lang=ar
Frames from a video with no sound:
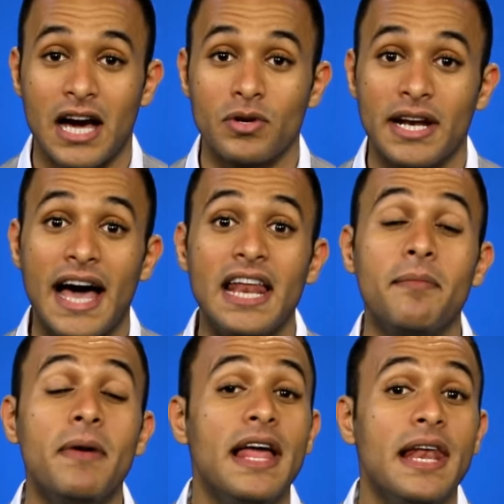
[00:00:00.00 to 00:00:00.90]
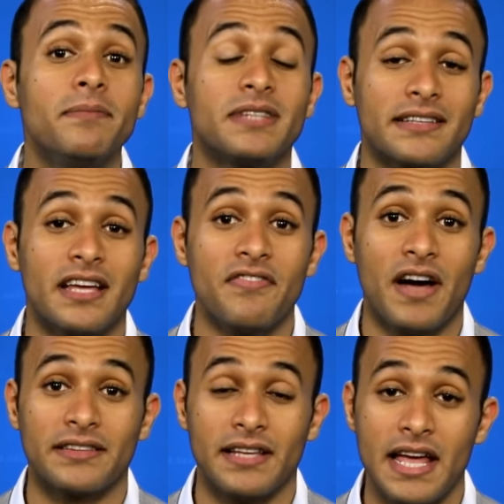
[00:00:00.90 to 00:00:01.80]
حول العالم لم تعترف
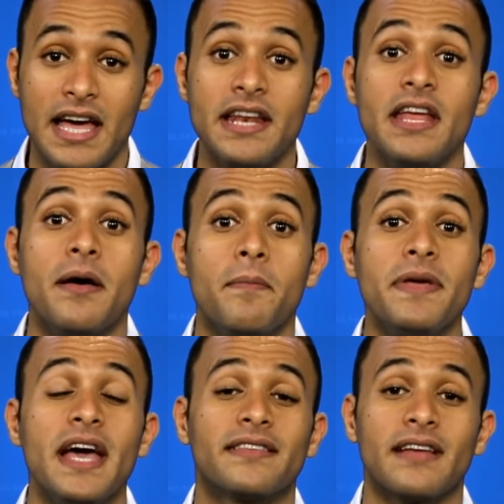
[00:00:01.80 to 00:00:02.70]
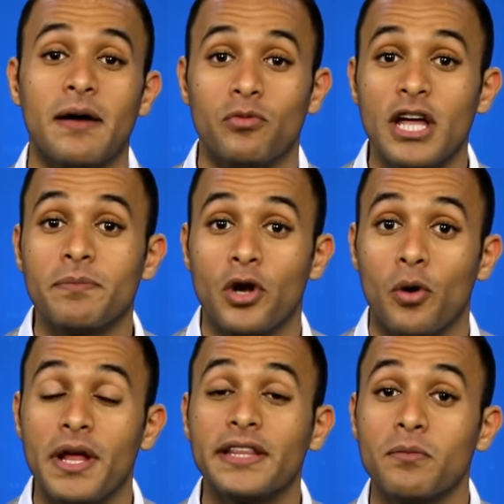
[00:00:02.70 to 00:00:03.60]
حتى الآن بالتعاملات
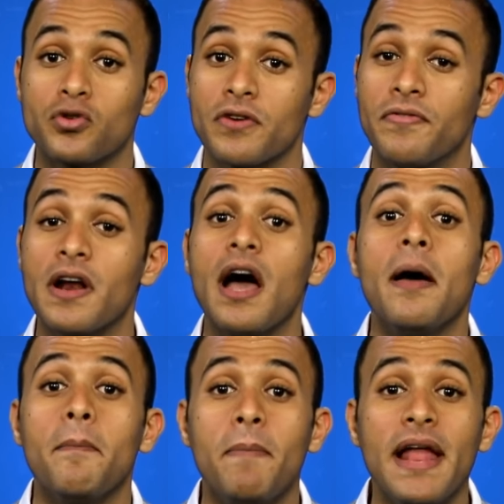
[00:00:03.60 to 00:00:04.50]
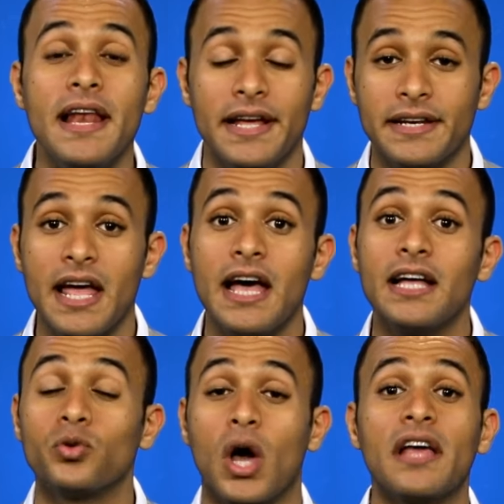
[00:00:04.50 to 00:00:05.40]
بالعملات المشفرة بل
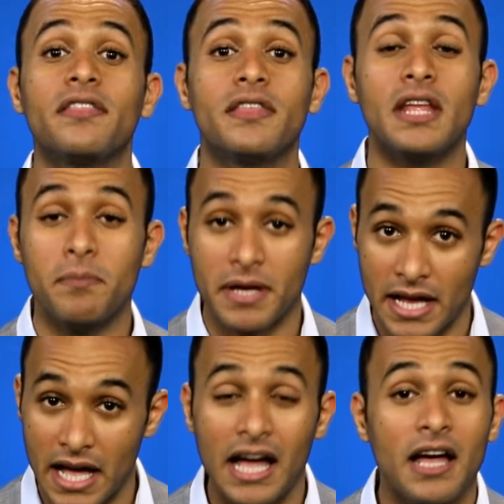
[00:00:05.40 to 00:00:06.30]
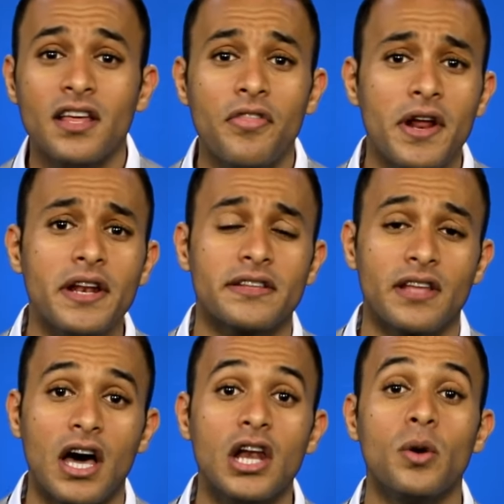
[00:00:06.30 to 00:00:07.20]
إنها تحذر منها نظرا
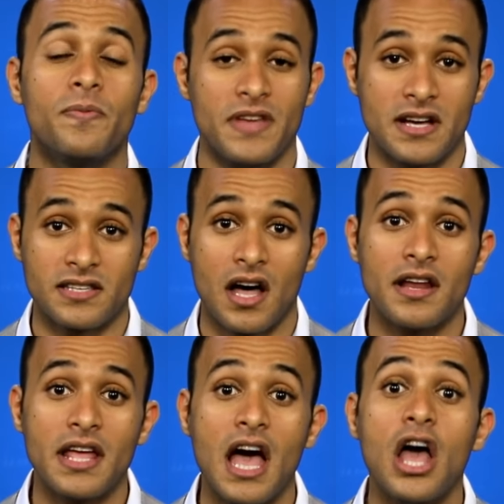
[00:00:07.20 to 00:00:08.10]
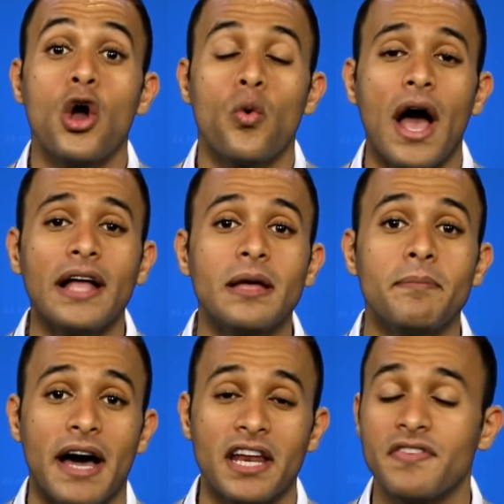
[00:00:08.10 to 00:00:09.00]
للتقلب في أسعارها وعدم
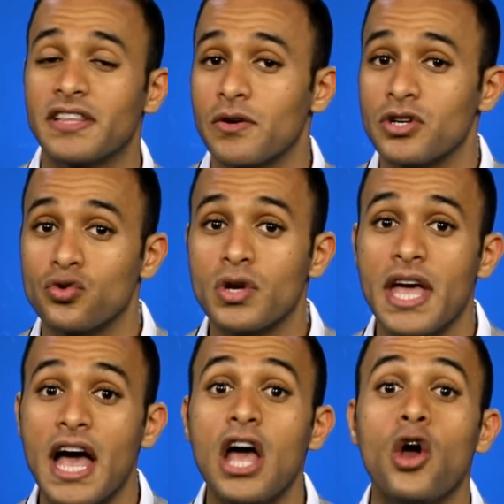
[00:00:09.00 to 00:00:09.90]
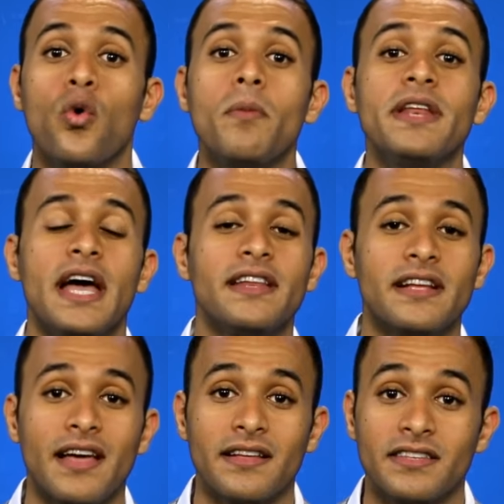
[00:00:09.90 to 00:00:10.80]
معرفة توجهها ومن
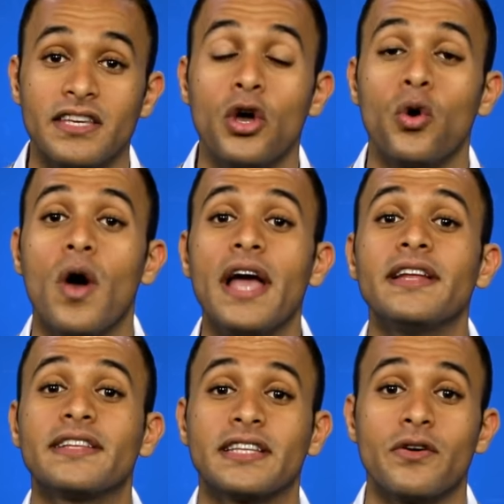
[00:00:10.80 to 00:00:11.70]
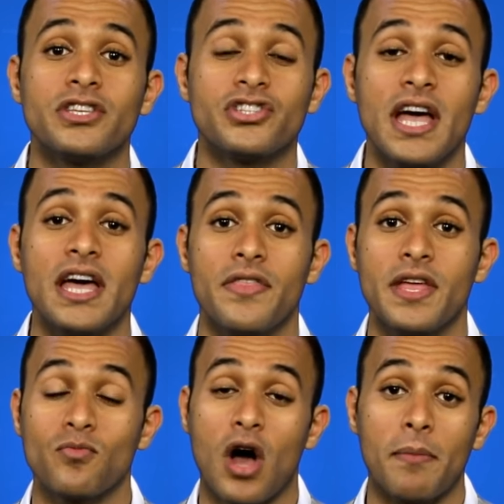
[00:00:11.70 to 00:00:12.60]
أين تأتي وأين تتوجه هذه
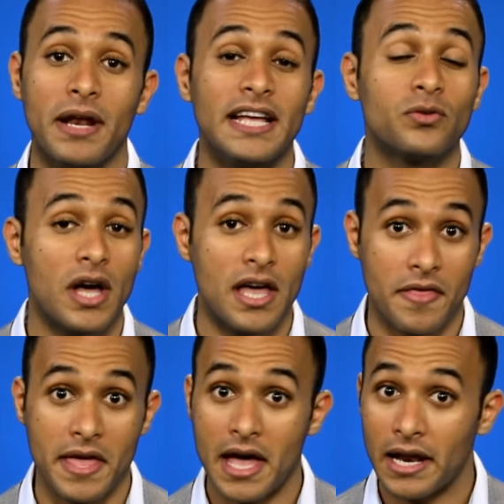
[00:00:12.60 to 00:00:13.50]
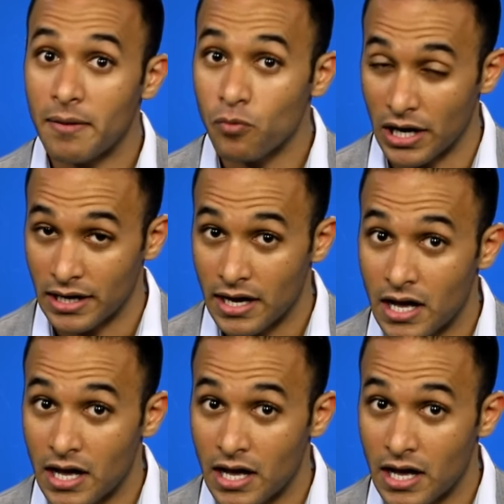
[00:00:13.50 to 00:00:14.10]
المعاملات وهذه الأموال